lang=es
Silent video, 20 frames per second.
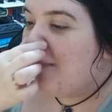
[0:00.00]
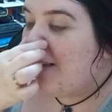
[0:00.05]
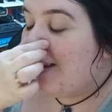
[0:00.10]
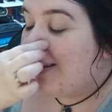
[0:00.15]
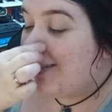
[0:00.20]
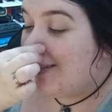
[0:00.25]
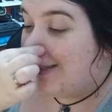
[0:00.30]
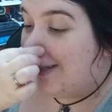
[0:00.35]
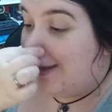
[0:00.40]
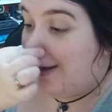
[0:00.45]

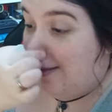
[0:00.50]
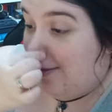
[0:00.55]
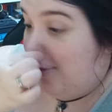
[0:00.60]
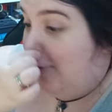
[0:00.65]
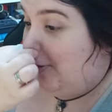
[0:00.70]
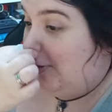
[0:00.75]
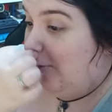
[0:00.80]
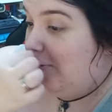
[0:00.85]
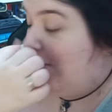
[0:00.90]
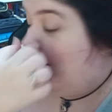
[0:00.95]
Así que nada,
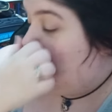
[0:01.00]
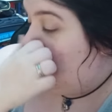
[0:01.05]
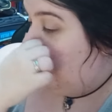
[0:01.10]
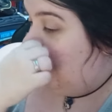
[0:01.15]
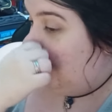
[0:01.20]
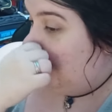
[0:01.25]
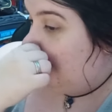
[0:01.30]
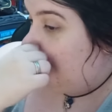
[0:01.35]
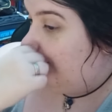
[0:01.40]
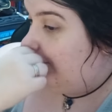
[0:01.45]
lo tengo en
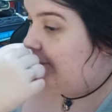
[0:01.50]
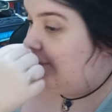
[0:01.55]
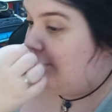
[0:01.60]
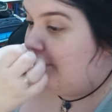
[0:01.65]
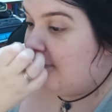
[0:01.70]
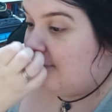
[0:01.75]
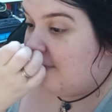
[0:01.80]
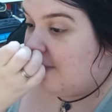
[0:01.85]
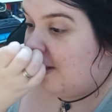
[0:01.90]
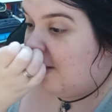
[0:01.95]
casa.
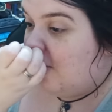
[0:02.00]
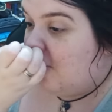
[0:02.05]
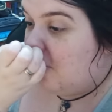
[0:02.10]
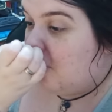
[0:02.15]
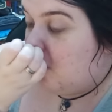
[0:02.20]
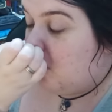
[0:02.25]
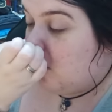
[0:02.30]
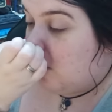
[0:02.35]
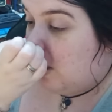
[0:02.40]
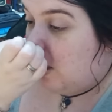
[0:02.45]

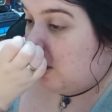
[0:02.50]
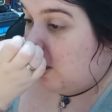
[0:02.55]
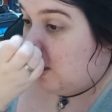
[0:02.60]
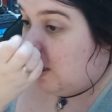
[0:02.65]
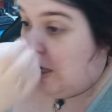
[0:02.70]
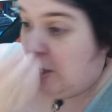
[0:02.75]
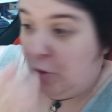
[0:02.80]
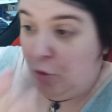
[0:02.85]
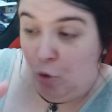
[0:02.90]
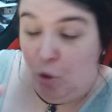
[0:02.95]
Entonces
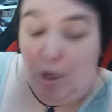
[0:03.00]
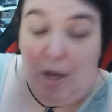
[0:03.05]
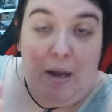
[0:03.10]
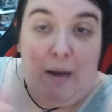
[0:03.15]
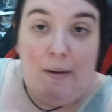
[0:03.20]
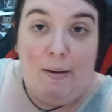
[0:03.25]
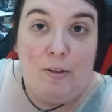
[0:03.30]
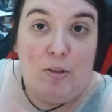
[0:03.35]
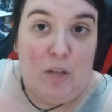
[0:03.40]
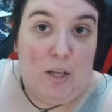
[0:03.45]
eh, estoy,
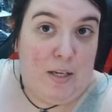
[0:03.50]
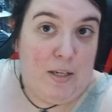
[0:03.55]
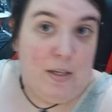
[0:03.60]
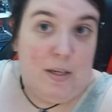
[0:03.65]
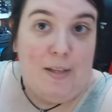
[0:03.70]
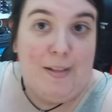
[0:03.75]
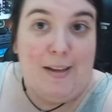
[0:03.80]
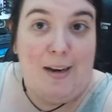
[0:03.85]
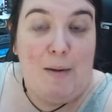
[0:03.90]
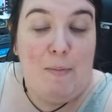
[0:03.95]
esta es
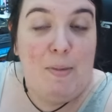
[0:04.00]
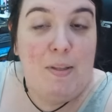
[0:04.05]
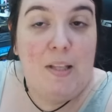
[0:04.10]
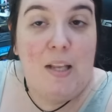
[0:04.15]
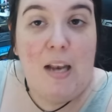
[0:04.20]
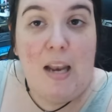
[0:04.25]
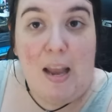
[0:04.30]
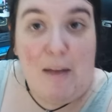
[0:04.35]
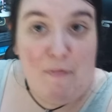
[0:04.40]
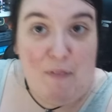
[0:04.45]

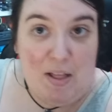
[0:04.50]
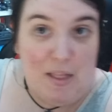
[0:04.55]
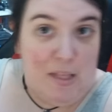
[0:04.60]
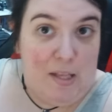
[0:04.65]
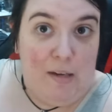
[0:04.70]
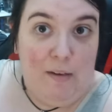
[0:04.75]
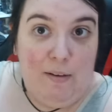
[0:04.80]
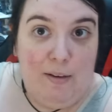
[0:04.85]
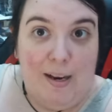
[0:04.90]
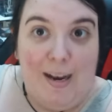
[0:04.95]
literalmente la
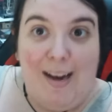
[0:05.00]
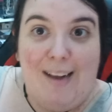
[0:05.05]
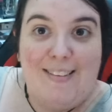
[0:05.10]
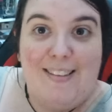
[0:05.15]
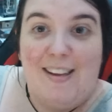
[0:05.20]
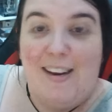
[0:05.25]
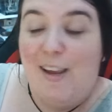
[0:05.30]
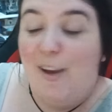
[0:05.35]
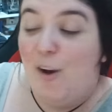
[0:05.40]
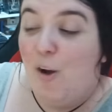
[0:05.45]
fácil, el
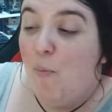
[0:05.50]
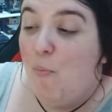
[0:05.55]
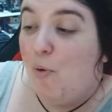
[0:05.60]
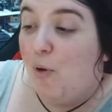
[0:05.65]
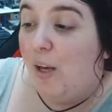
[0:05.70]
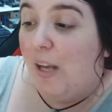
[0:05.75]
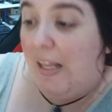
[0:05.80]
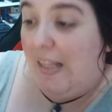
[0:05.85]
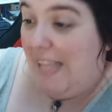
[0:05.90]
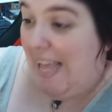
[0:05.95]
asterisco,
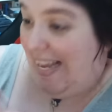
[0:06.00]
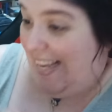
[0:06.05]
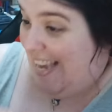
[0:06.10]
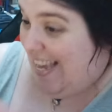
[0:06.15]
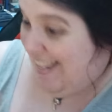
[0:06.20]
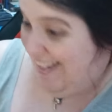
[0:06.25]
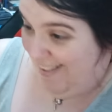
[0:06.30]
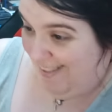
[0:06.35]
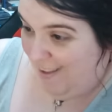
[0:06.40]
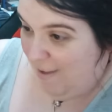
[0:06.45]
porque de
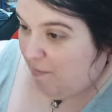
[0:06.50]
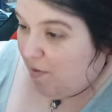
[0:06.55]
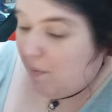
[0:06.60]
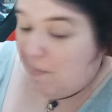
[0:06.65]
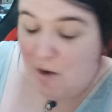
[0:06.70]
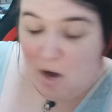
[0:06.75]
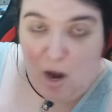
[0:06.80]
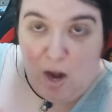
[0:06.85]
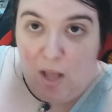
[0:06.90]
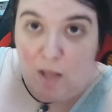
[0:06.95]
aquí a diciembre
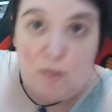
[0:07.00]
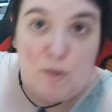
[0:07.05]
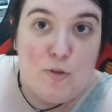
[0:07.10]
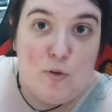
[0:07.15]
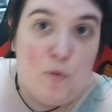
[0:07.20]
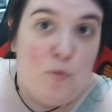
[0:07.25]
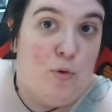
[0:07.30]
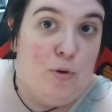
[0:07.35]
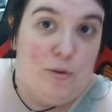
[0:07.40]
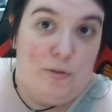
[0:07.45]
me lo he leído
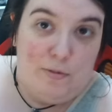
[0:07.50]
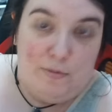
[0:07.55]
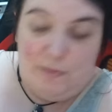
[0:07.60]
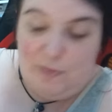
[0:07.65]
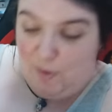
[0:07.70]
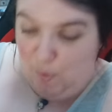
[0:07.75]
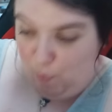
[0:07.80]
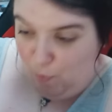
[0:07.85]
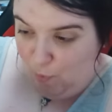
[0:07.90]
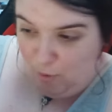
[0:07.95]
seguro,
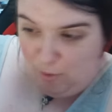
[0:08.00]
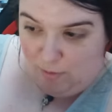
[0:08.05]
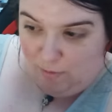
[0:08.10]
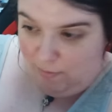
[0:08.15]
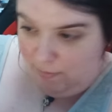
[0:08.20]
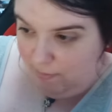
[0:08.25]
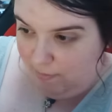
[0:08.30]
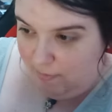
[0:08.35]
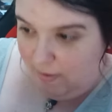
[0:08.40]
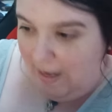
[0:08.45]
seguro.
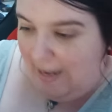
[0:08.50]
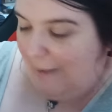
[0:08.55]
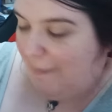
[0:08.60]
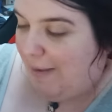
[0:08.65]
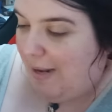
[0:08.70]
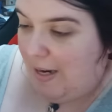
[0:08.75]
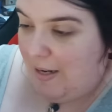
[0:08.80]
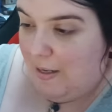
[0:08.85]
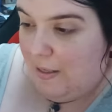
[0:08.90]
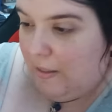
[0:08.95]
Que a
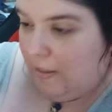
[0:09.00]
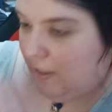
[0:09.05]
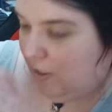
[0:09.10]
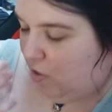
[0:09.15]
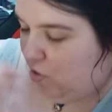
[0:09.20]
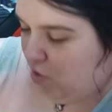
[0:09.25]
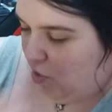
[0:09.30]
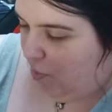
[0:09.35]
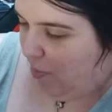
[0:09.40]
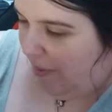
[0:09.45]
ver,
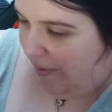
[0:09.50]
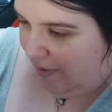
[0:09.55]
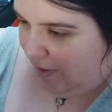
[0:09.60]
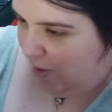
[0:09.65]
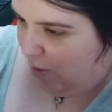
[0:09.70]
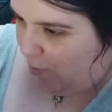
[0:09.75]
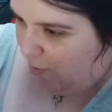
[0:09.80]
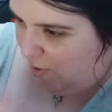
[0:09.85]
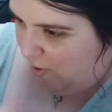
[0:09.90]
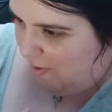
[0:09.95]
si no,
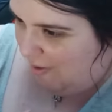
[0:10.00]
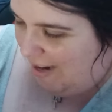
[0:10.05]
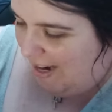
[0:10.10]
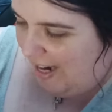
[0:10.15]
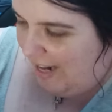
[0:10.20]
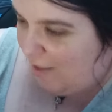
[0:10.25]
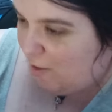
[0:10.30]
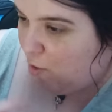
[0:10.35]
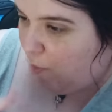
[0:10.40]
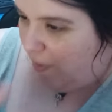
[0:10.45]
si no me lo hubiera
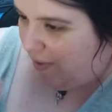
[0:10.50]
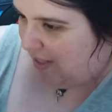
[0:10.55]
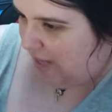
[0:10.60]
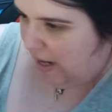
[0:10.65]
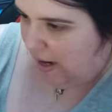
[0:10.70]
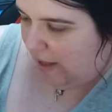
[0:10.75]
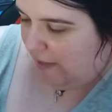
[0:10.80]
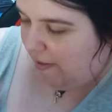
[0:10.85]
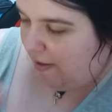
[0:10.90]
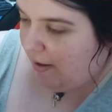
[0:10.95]
leído no
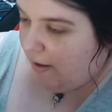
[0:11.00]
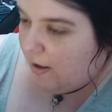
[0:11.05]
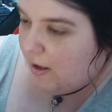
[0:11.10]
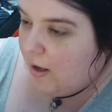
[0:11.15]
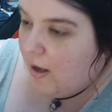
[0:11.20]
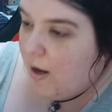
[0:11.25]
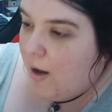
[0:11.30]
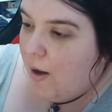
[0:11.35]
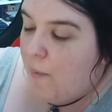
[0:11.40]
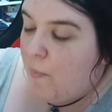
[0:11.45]
pasaría nada,
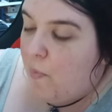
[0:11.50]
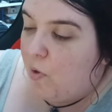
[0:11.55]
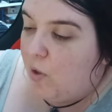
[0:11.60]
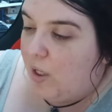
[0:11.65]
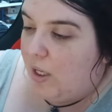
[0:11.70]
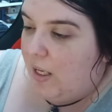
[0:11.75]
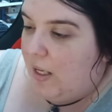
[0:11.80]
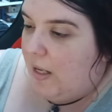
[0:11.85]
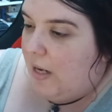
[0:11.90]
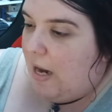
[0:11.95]

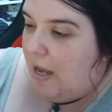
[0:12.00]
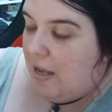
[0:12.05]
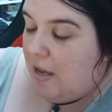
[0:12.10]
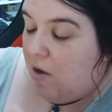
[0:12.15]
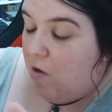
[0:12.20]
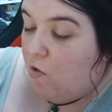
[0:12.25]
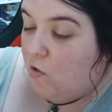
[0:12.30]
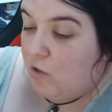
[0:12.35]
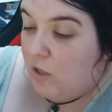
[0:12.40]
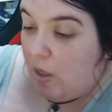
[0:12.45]
porque
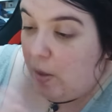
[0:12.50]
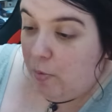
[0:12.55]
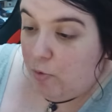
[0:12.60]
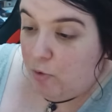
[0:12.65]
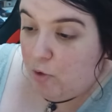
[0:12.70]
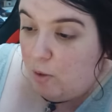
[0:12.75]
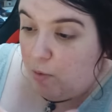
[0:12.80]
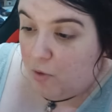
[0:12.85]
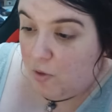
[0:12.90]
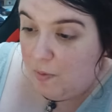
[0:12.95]
Laia y yo nos
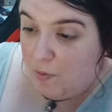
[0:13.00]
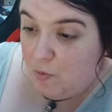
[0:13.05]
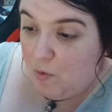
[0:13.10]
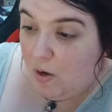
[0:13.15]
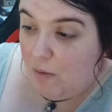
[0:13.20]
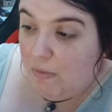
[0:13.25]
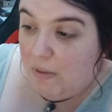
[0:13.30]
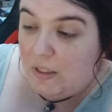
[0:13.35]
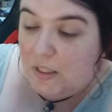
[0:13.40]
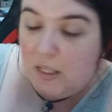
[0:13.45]
dejamos libros
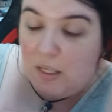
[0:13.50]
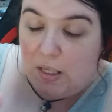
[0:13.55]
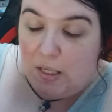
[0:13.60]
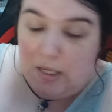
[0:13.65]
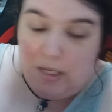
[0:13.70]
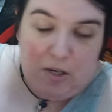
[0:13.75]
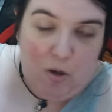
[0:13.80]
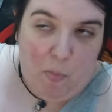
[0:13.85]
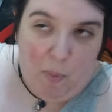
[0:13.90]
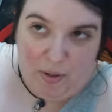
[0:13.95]
habitualmente
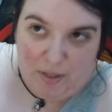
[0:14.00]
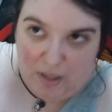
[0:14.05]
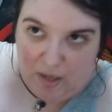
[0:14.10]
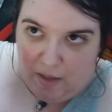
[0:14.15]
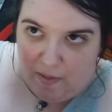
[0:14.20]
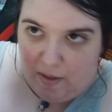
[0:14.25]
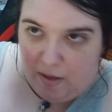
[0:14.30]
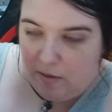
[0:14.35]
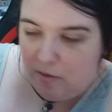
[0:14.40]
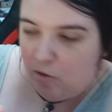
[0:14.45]
y no pasa
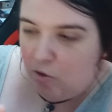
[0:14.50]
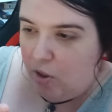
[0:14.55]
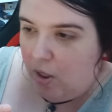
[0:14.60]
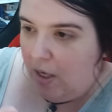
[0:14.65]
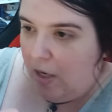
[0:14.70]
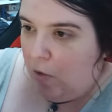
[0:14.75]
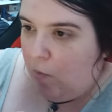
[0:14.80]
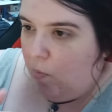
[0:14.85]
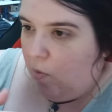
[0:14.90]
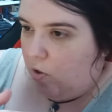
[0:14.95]
nada. Yo sé
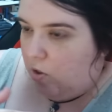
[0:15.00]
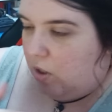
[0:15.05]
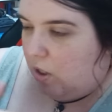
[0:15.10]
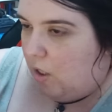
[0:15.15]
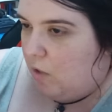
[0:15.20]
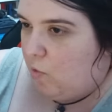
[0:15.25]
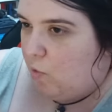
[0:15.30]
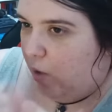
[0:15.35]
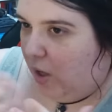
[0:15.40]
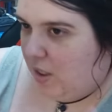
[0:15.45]
que los
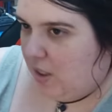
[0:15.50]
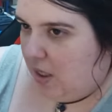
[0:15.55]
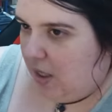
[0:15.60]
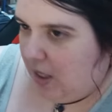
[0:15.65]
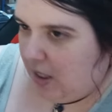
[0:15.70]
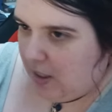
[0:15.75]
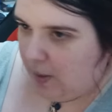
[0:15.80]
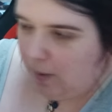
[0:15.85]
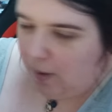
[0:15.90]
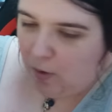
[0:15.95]
están en su casa y
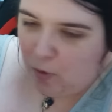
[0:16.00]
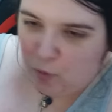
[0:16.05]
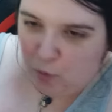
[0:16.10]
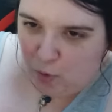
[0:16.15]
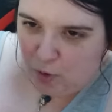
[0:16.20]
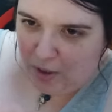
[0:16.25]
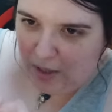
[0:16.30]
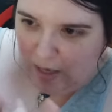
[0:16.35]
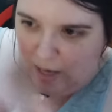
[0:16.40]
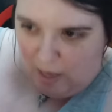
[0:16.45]
ella sabe que los
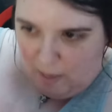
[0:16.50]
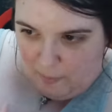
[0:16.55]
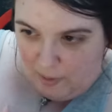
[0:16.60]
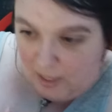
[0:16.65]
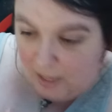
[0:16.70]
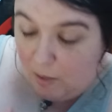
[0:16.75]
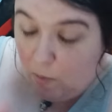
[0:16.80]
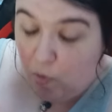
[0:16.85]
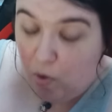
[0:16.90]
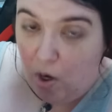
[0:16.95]
míos están en la
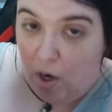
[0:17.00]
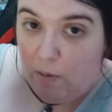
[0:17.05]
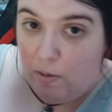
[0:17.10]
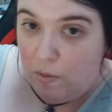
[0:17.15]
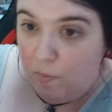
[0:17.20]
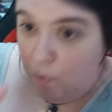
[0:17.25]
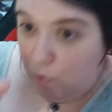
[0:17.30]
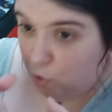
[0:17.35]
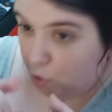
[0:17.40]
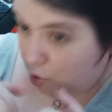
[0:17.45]
mía. Que bueno, ahora
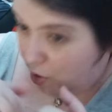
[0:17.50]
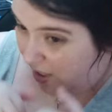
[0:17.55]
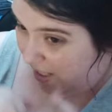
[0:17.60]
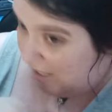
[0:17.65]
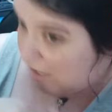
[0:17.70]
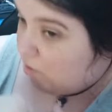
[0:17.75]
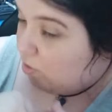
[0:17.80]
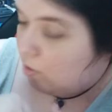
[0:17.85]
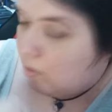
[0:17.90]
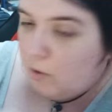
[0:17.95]
mismo yo de
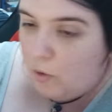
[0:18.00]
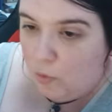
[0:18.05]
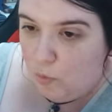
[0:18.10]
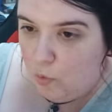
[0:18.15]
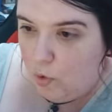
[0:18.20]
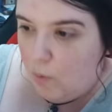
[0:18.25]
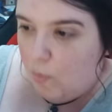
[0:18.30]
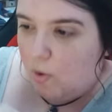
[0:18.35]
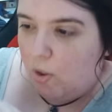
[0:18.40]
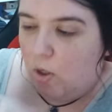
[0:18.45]
ella no tengo
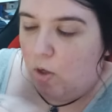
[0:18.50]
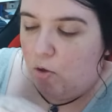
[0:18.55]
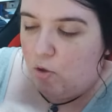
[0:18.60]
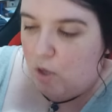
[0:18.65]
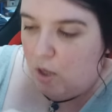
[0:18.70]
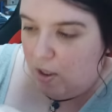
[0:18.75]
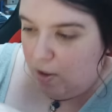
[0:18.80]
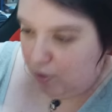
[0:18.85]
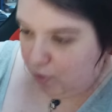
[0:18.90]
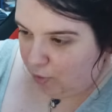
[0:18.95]
ninguno, porque los
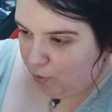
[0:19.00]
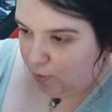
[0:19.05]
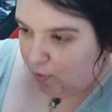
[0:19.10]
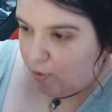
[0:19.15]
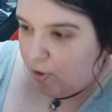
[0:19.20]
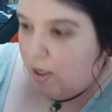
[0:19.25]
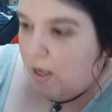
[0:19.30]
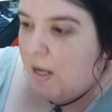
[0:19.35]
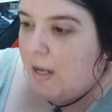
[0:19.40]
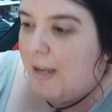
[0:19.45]
he leído
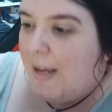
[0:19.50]
todos.